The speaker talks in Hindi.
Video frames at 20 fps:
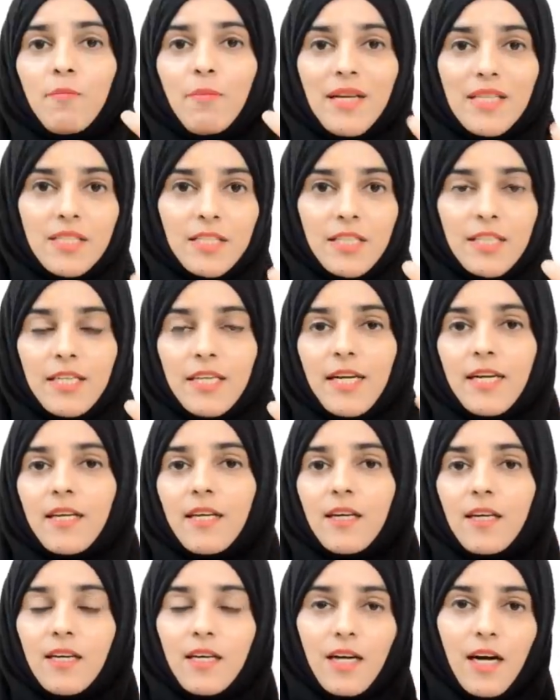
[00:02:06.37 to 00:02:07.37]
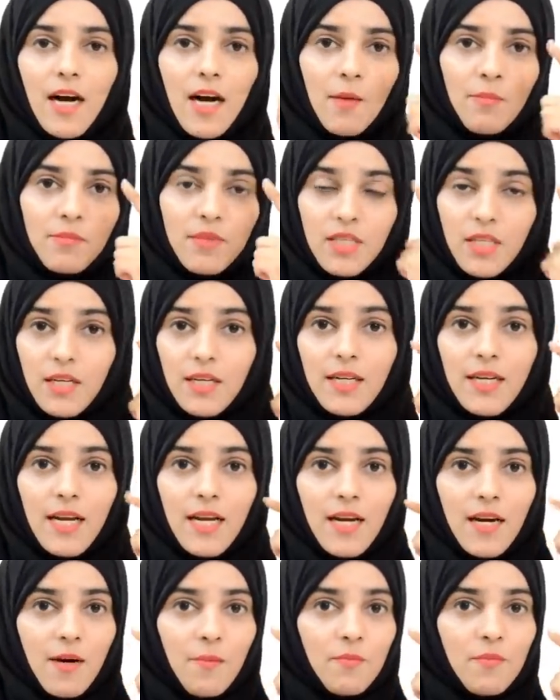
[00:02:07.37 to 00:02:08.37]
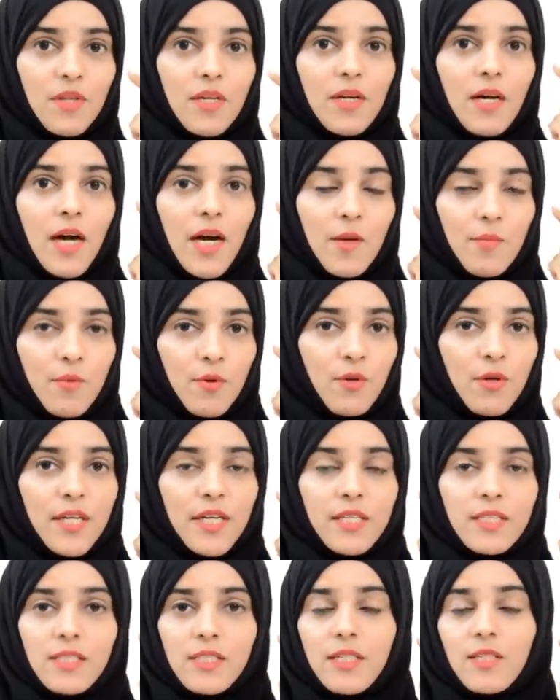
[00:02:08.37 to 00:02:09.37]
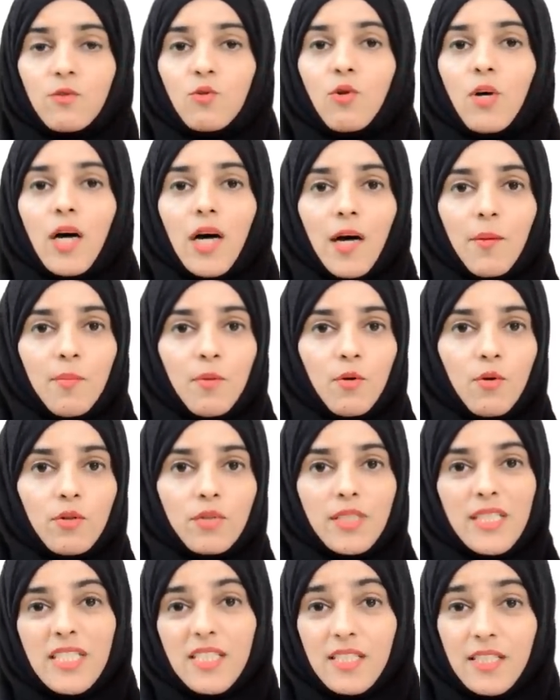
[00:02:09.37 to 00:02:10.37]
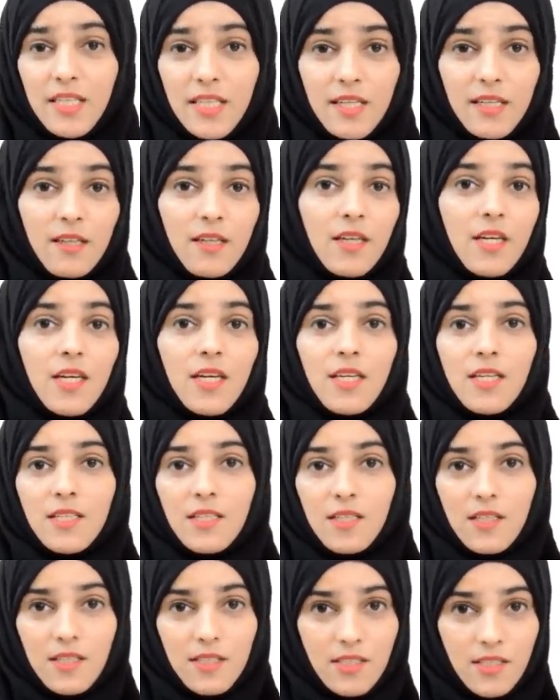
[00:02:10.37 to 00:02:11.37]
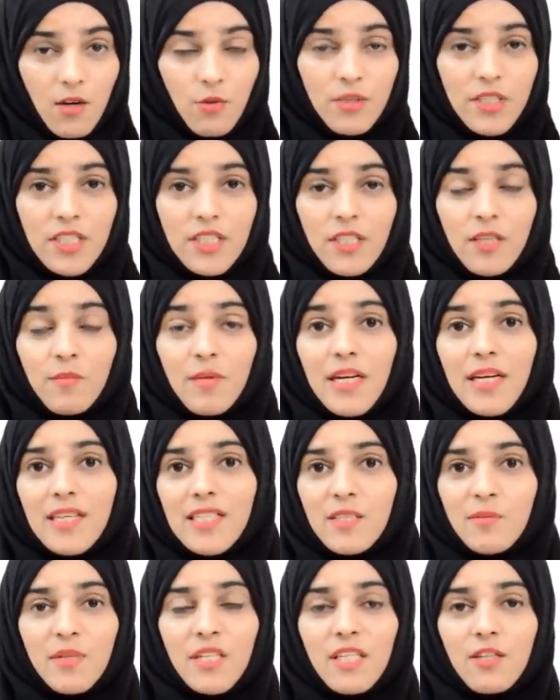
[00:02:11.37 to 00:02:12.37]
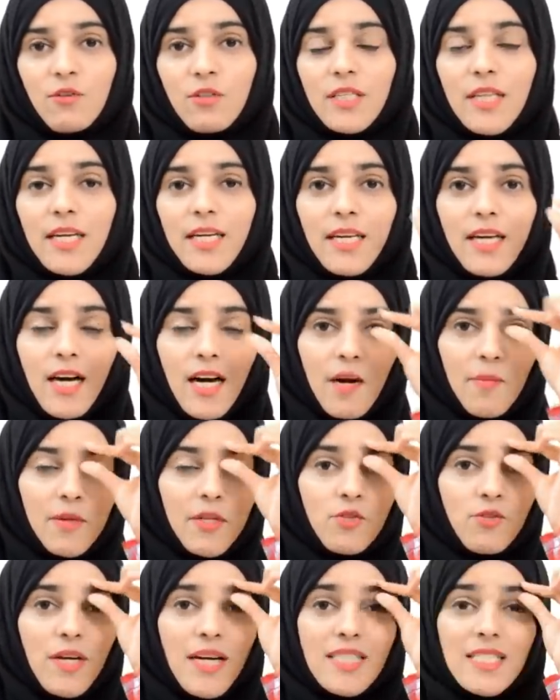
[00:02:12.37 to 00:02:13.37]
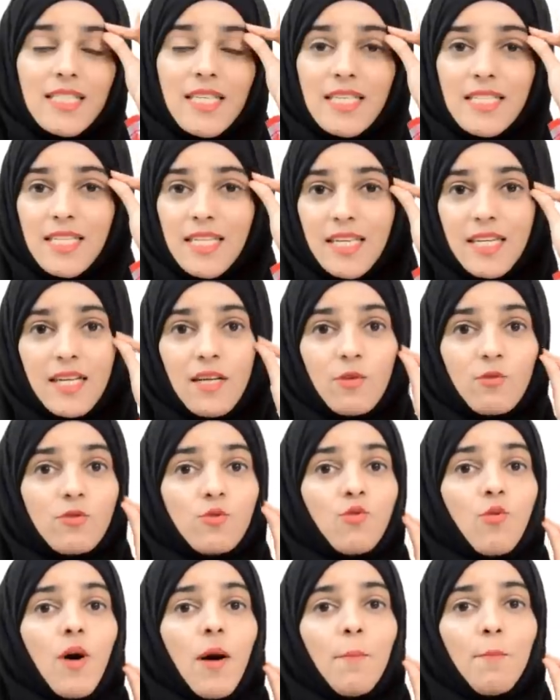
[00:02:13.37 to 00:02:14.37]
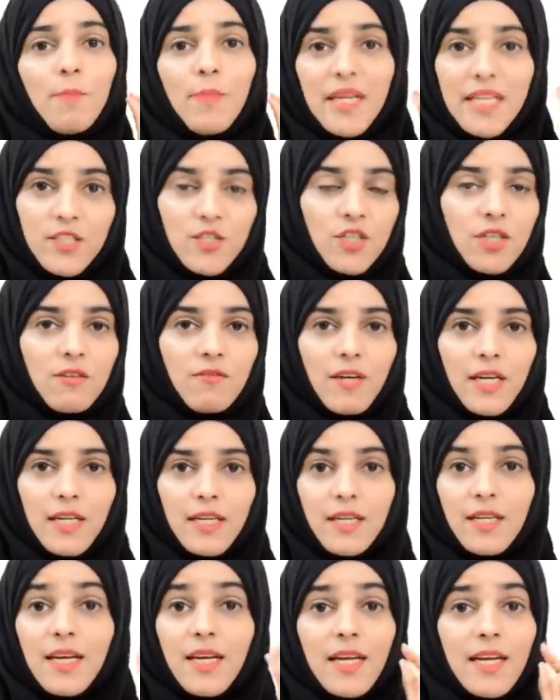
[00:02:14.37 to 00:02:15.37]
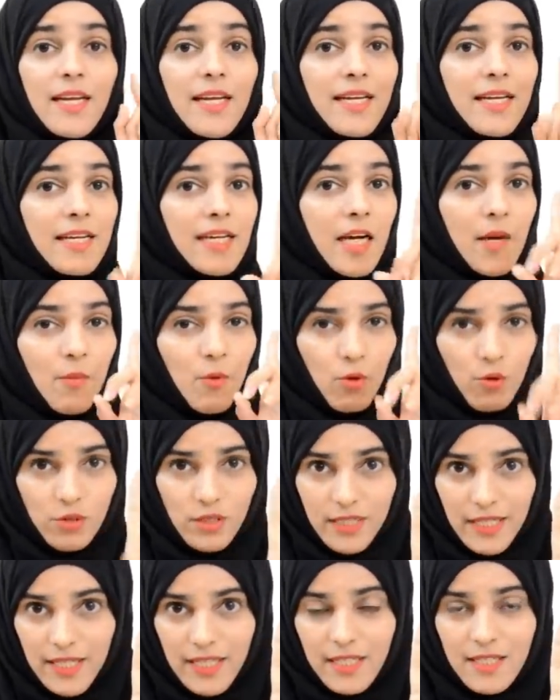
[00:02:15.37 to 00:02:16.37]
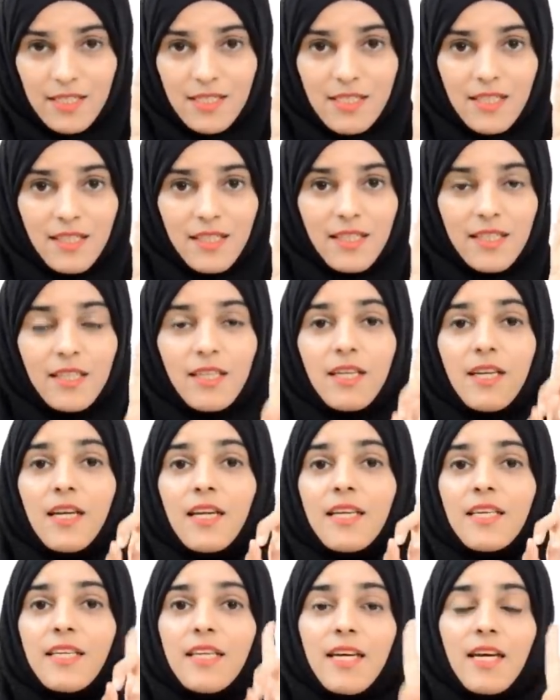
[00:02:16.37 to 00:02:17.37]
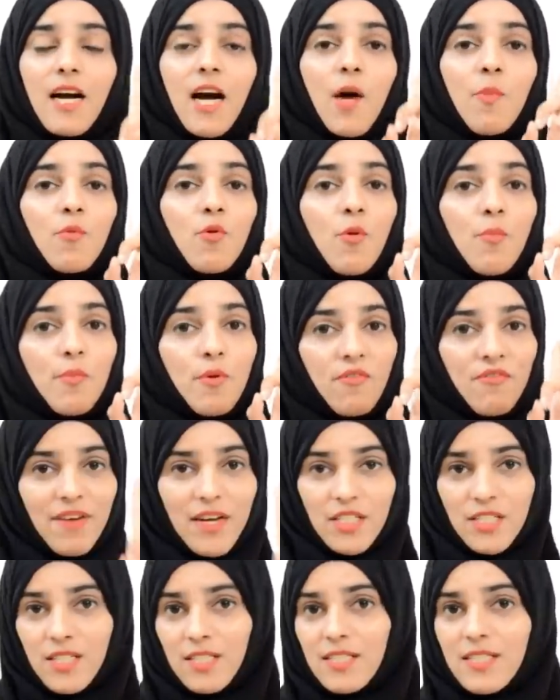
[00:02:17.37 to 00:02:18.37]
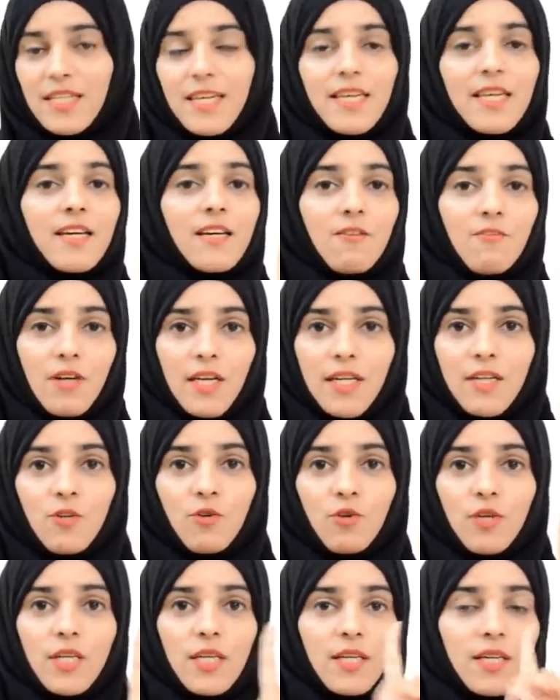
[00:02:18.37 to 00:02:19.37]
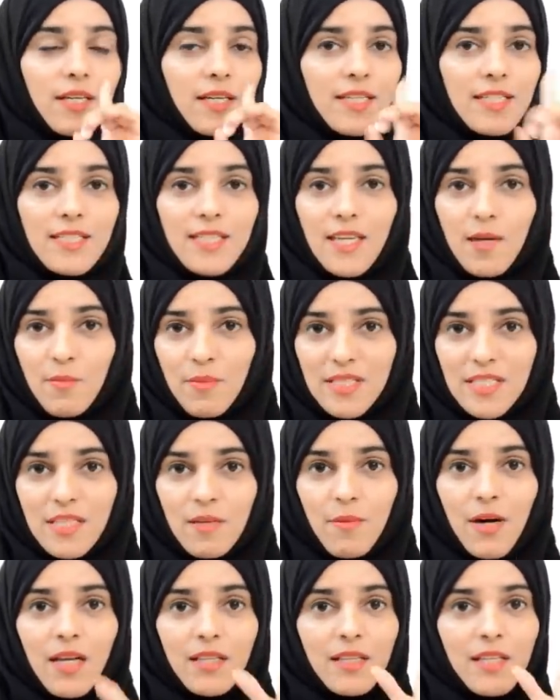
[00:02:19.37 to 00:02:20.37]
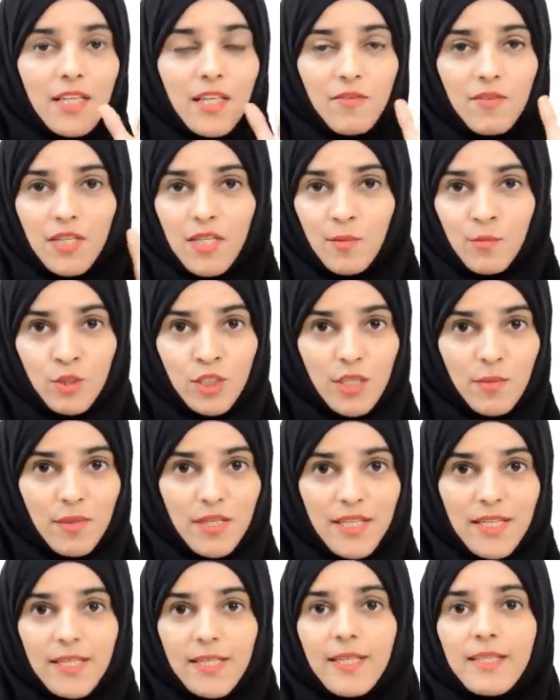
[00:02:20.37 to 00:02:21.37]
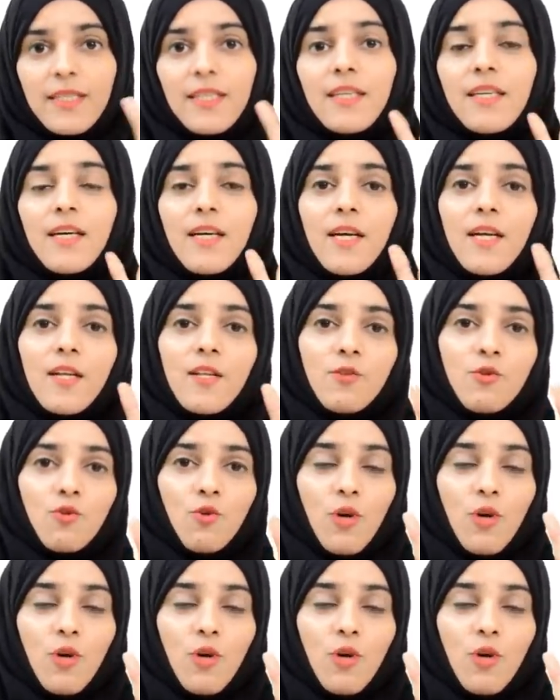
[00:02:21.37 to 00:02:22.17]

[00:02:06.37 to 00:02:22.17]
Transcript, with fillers: लोगों के लिए बेस्ट ये है कि अगर आप तंग हैं अपने आईब्रो हेयर से तो आप लोग तशगीर सऊदी टर्म है इसमें यह होता है कि आपके जो एक्सेस हेयर है उसको आप ब्लीच करवा लें लेकिन ये आप खुद नहीं कर सकते ये आपको प्रोफेशनल से ही करवानी होगी हर किसी के बस की बात नहीं इवन के मुझे भी नहीं आती